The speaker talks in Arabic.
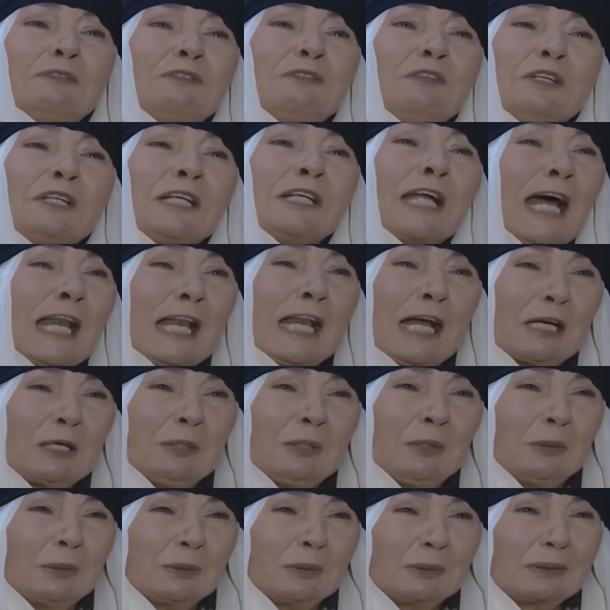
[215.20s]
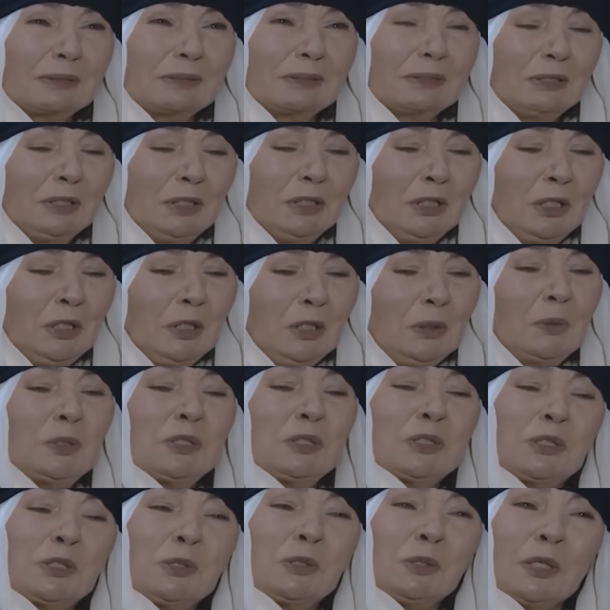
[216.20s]
الفقر هلكهم
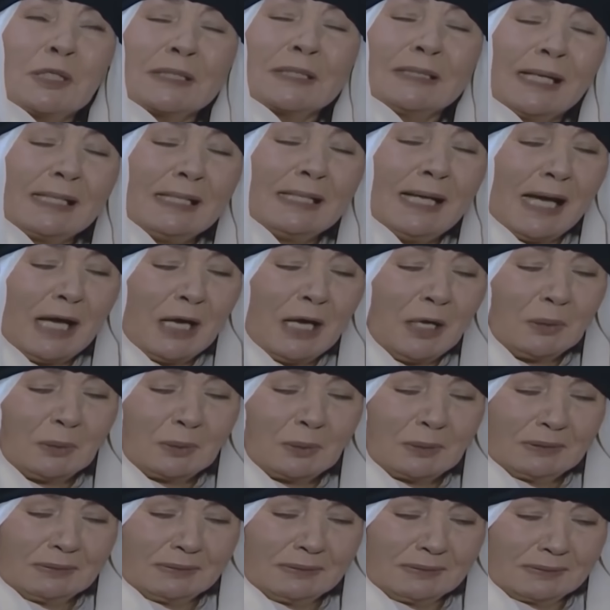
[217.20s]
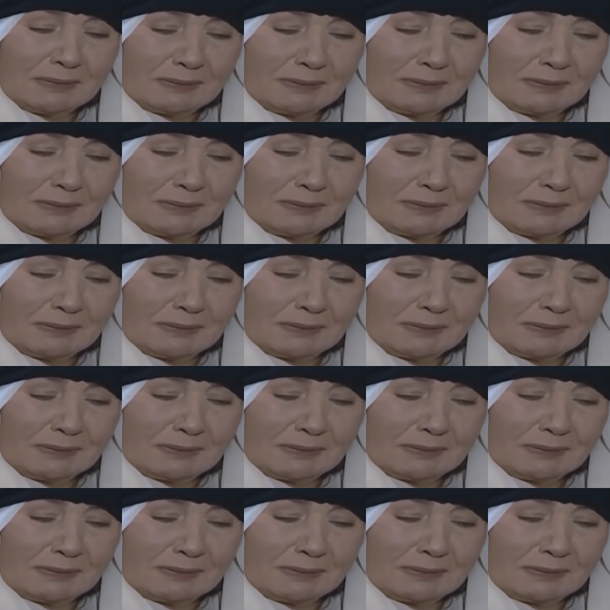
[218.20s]
والجوع ضناهم